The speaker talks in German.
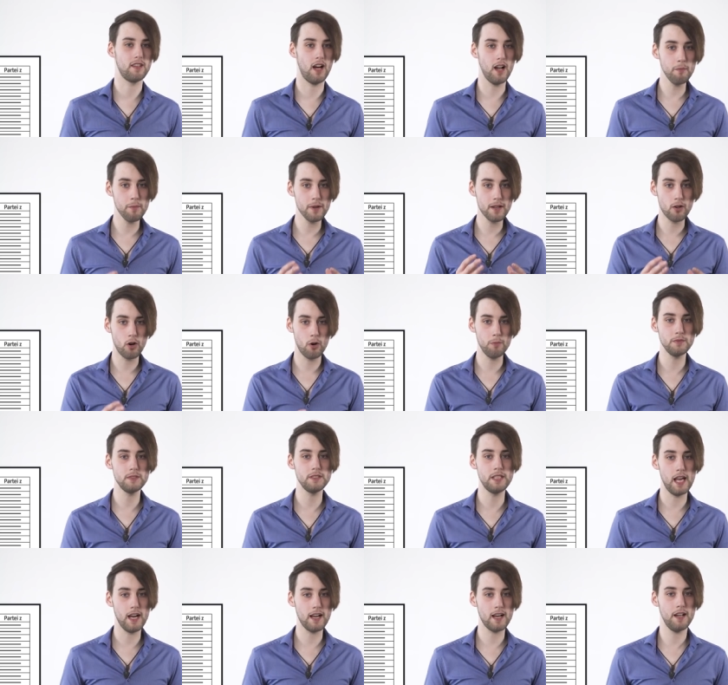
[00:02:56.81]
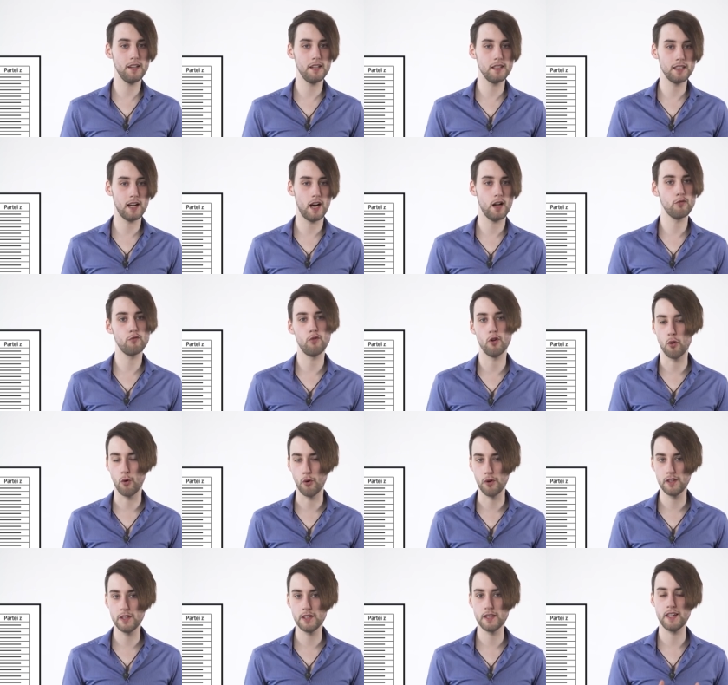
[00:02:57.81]
Dann bekommt der Kandidat von
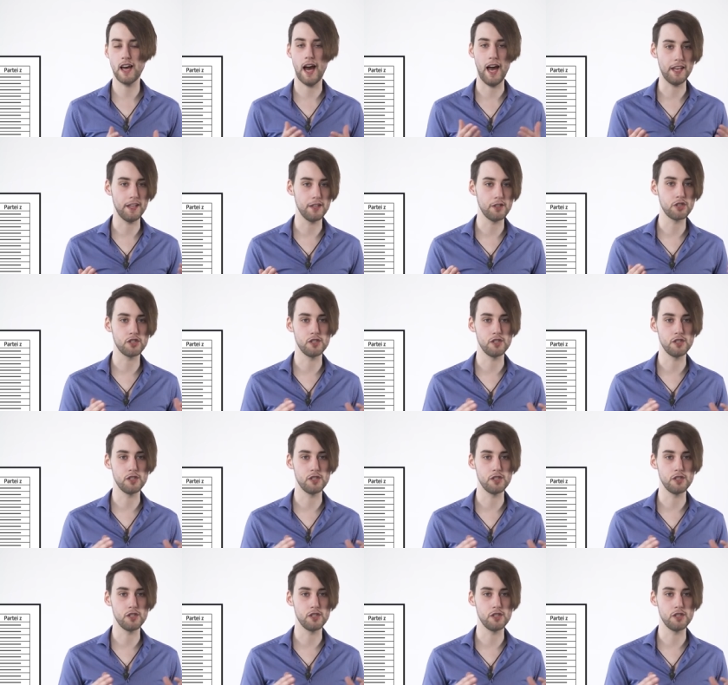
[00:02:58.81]
euch keine